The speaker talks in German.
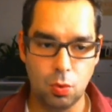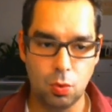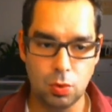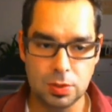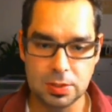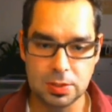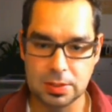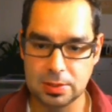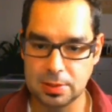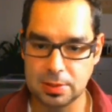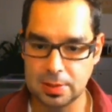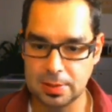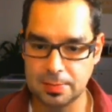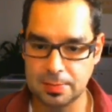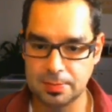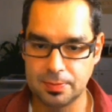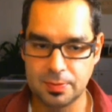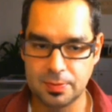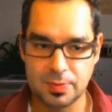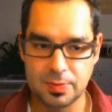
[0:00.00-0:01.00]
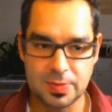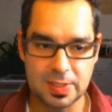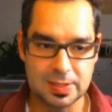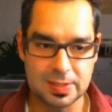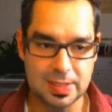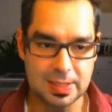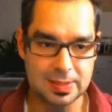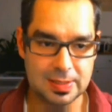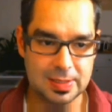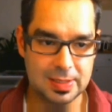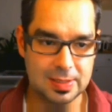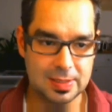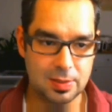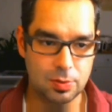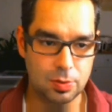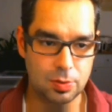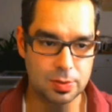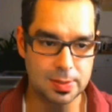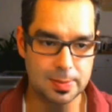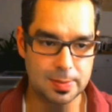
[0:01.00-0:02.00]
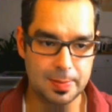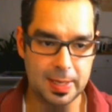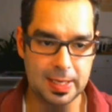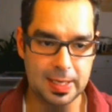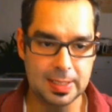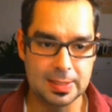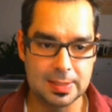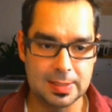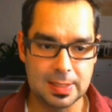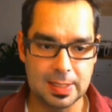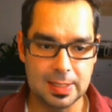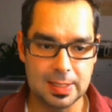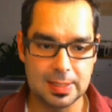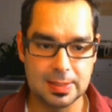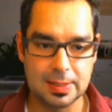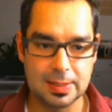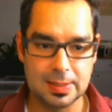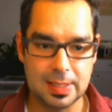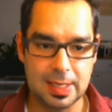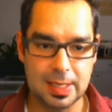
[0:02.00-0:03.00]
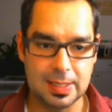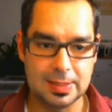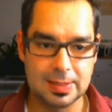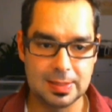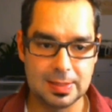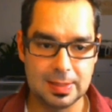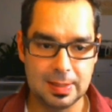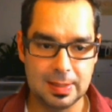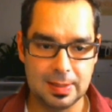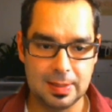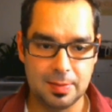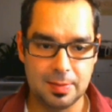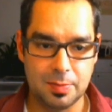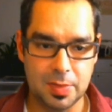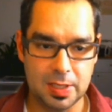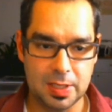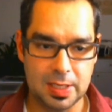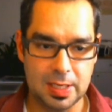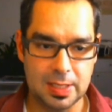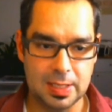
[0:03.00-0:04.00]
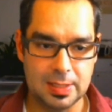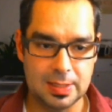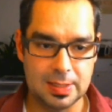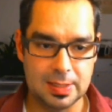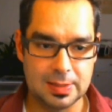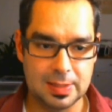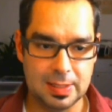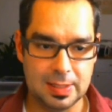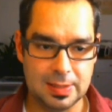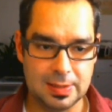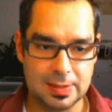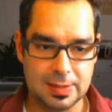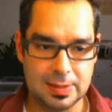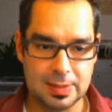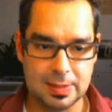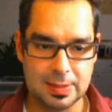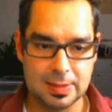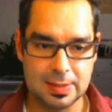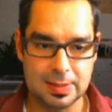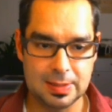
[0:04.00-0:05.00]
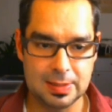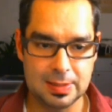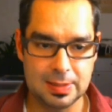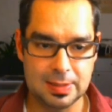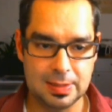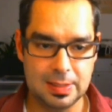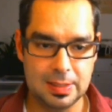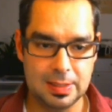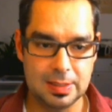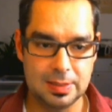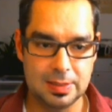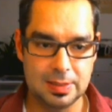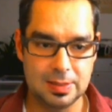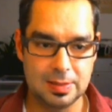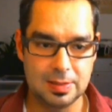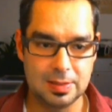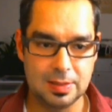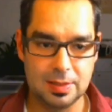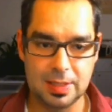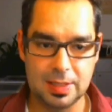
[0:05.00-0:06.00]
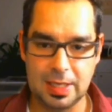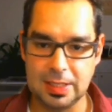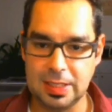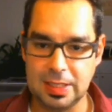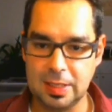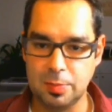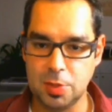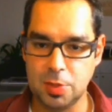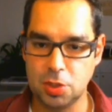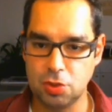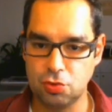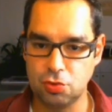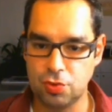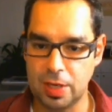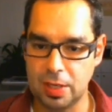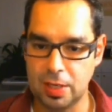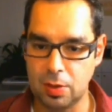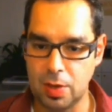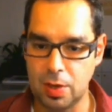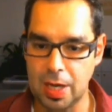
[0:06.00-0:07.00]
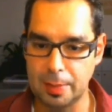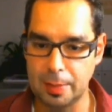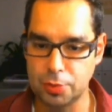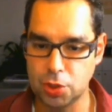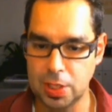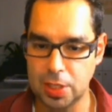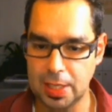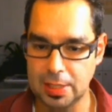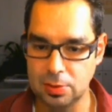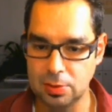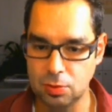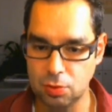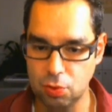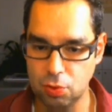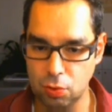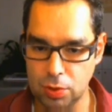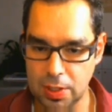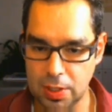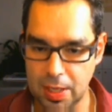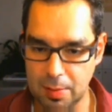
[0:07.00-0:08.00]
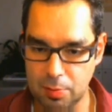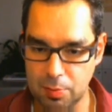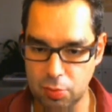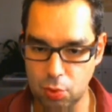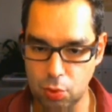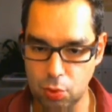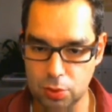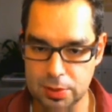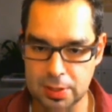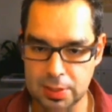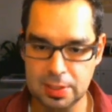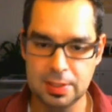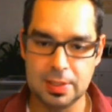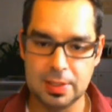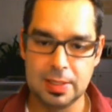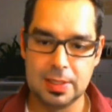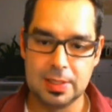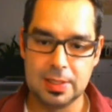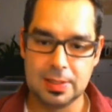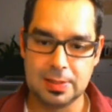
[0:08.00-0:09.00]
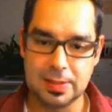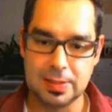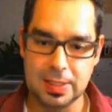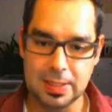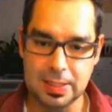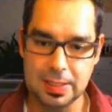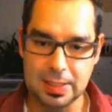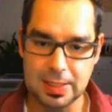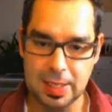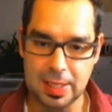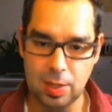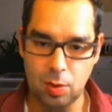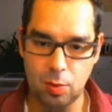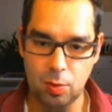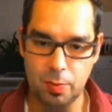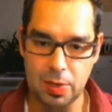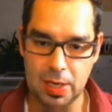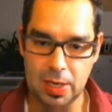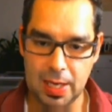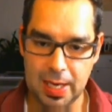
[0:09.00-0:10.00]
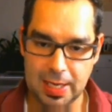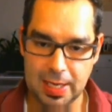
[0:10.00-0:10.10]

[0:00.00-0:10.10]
Und ähm, das Ganze ist auch noch zweigeteilt, das heißt, man kann das Ganze äh, hier, diesen 3D-Mission-Track auch abschalten und unten am Boden seht ihr dann nochmal